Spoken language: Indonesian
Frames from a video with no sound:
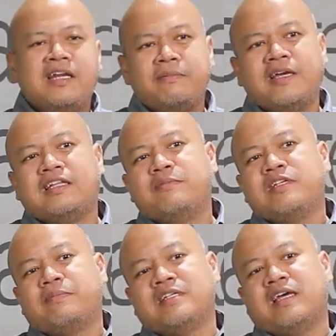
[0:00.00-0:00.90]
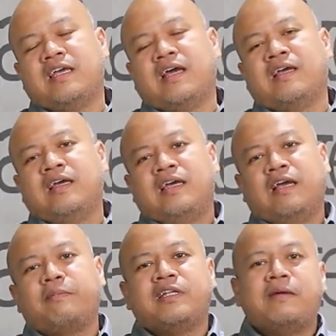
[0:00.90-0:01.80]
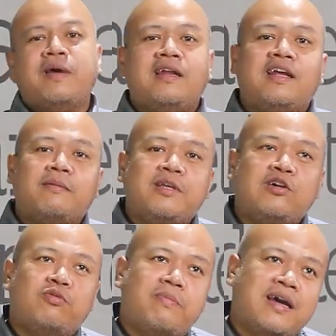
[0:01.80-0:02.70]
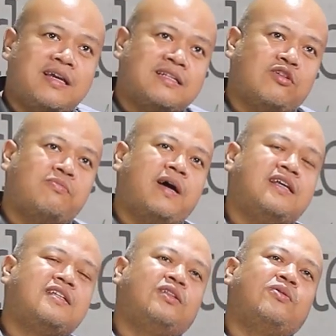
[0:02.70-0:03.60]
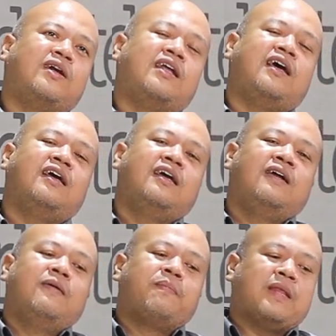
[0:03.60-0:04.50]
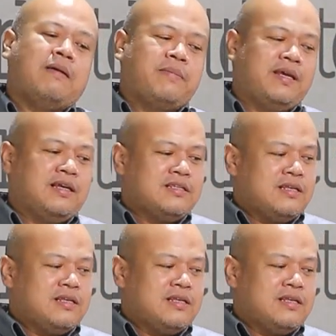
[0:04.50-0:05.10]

kenapa kita bisa percaya? Yang pertama ada yang namanya group bias. Group bias itu adalah apa ya?